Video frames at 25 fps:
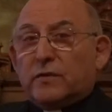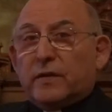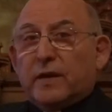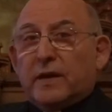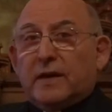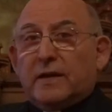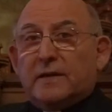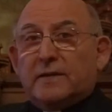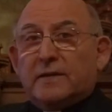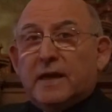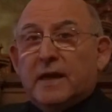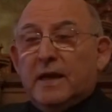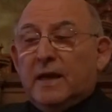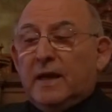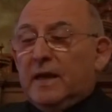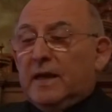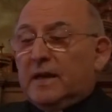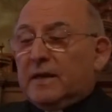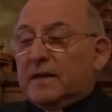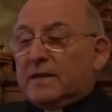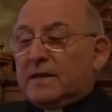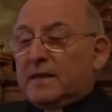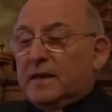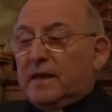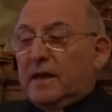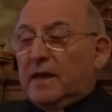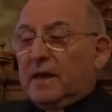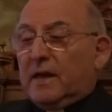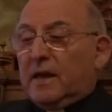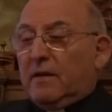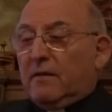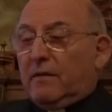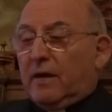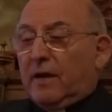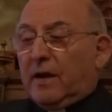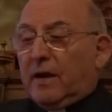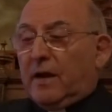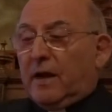fieles sean
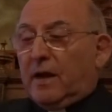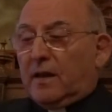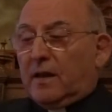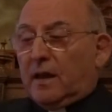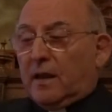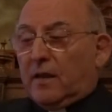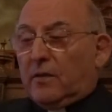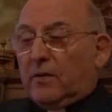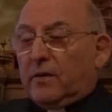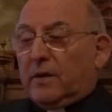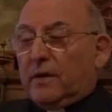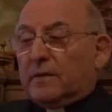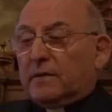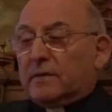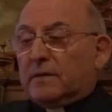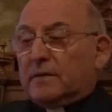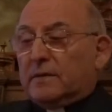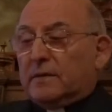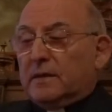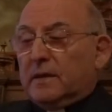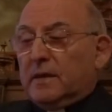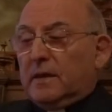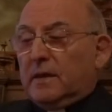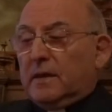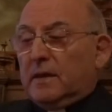evangelizadores,